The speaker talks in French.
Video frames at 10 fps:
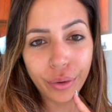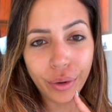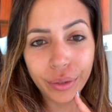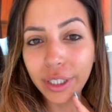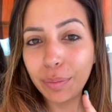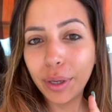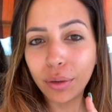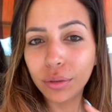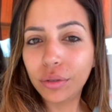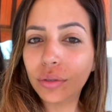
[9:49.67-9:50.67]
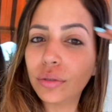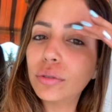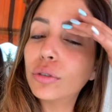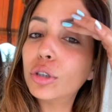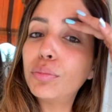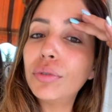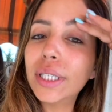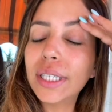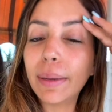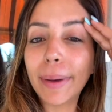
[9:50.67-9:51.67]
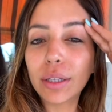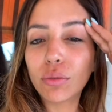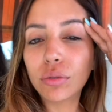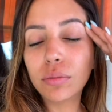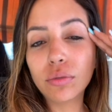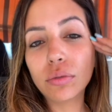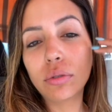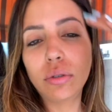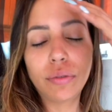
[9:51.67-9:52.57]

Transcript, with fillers: en espérant que, je puisse, qu'il n'y ait pas trop de monde, que.